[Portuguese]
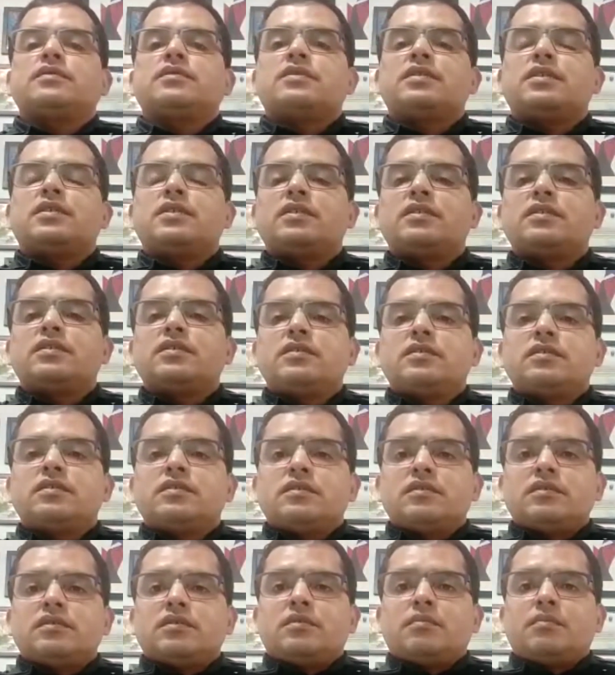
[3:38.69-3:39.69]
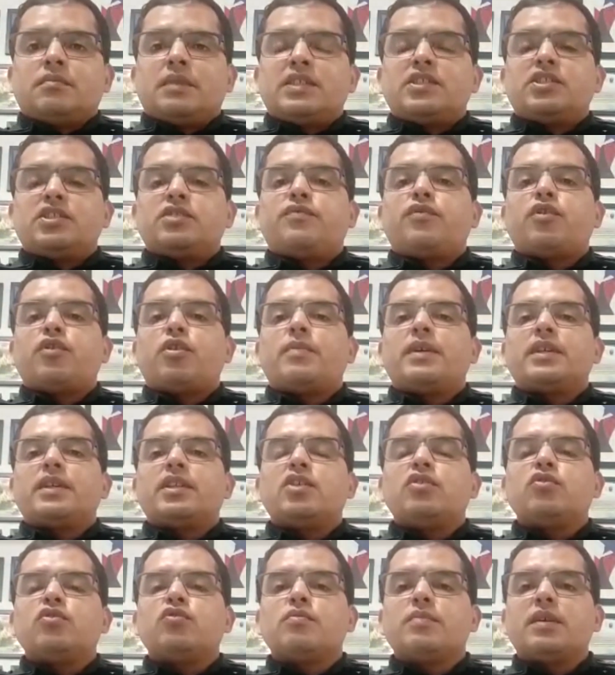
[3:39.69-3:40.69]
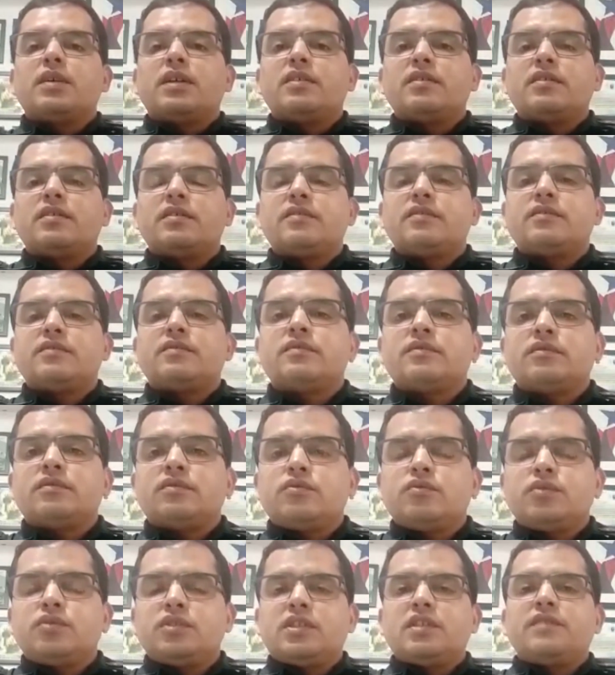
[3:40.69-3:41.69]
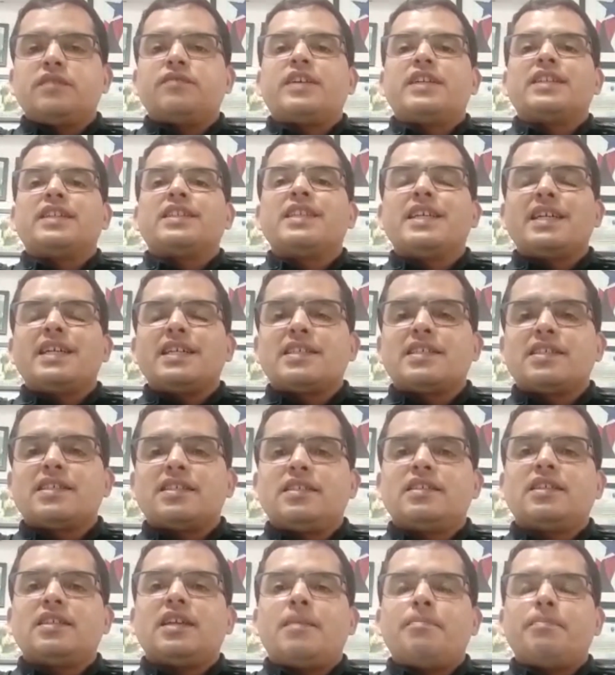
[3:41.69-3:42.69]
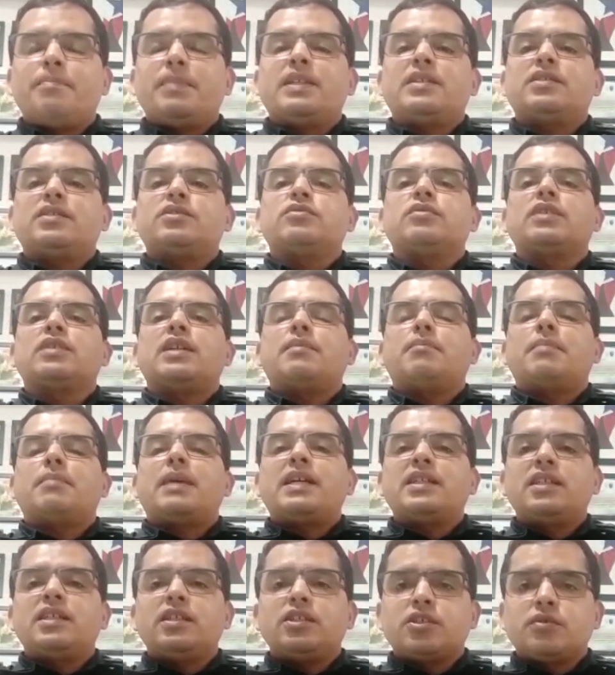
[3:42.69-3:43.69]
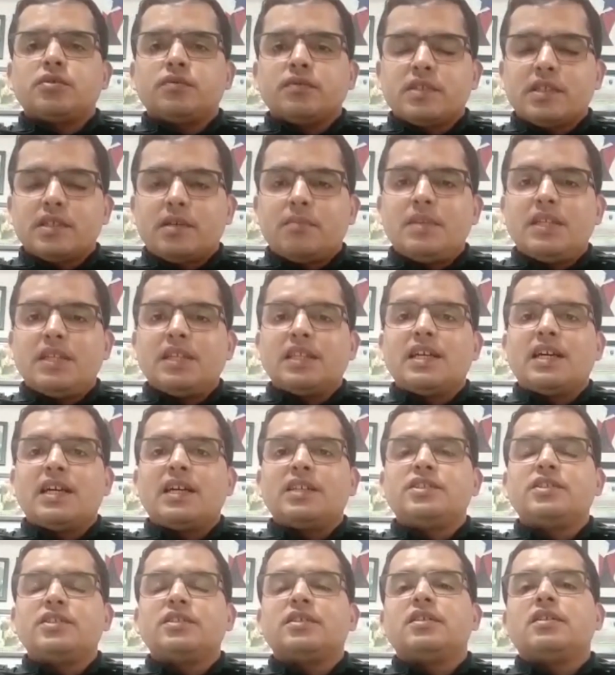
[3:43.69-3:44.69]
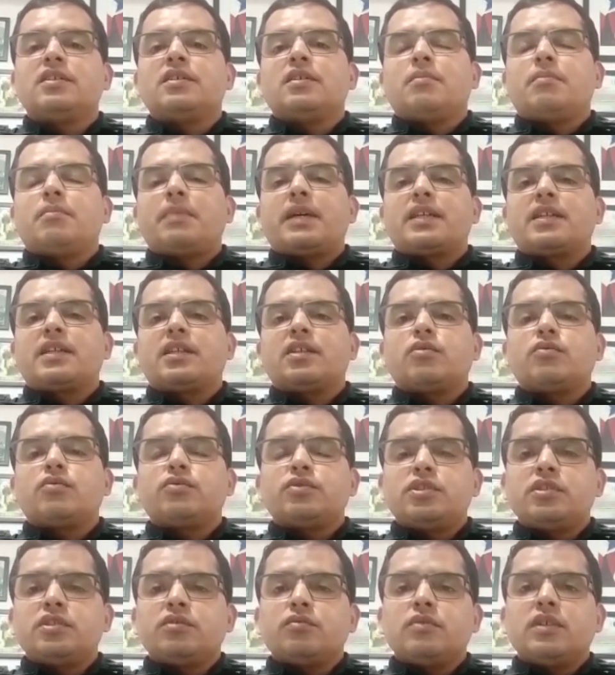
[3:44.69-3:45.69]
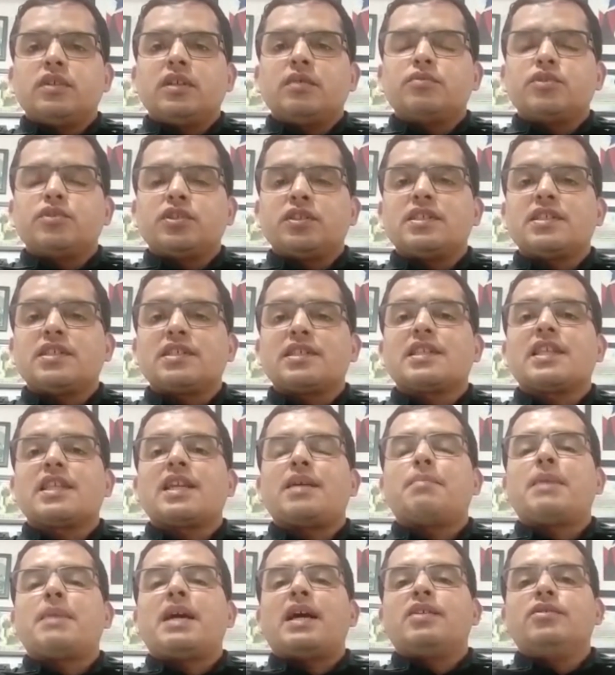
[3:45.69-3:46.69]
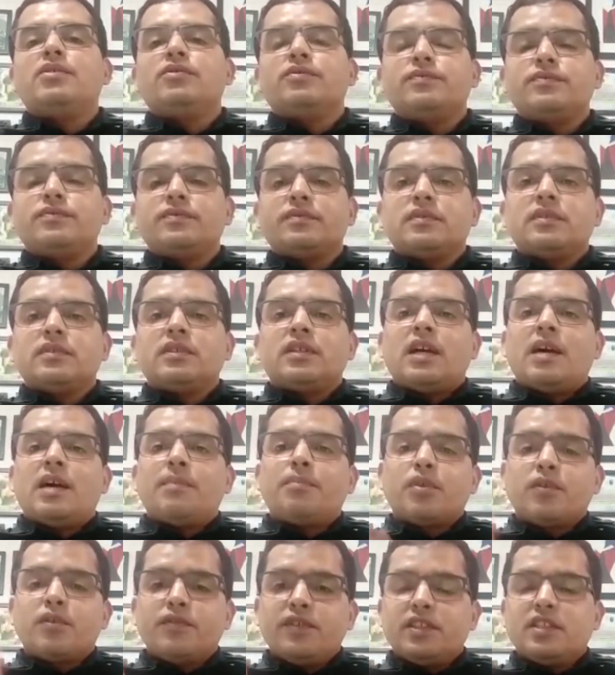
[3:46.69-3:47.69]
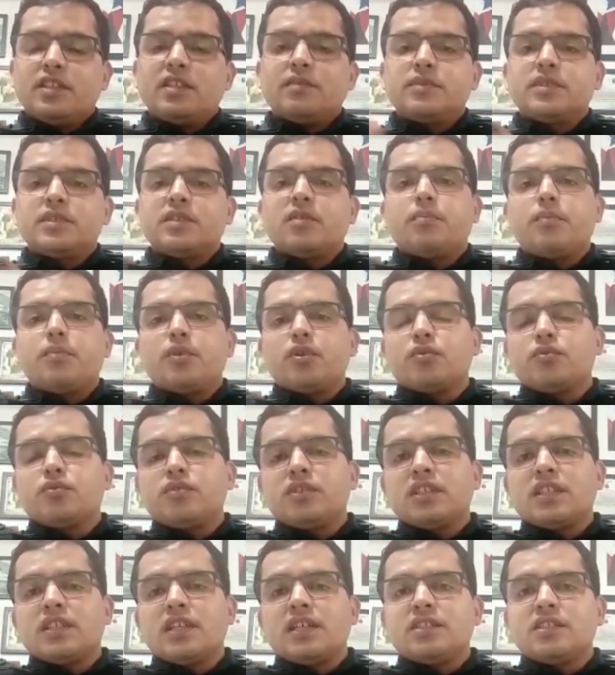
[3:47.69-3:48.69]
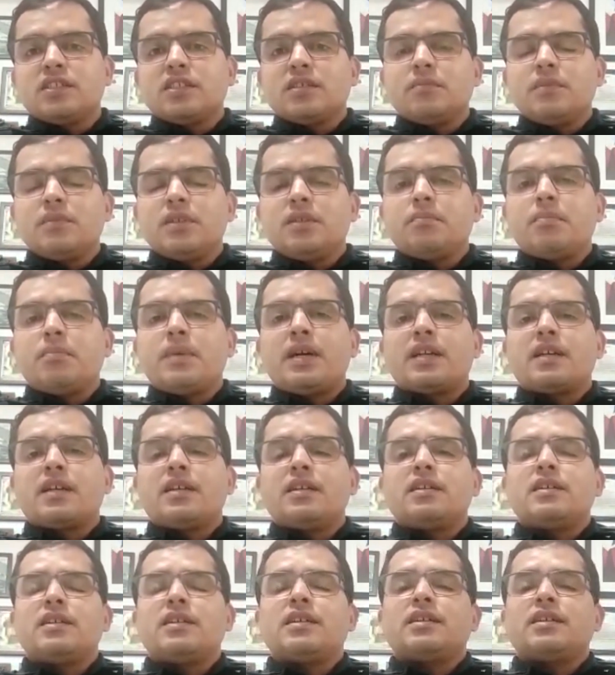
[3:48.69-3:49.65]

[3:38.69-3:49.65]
né? mas de forma nenhuma nos envaidece, apenas nos dá mais responsabilidade para que continuamos nesse trabalho. Aproveitamos a oportunidade também para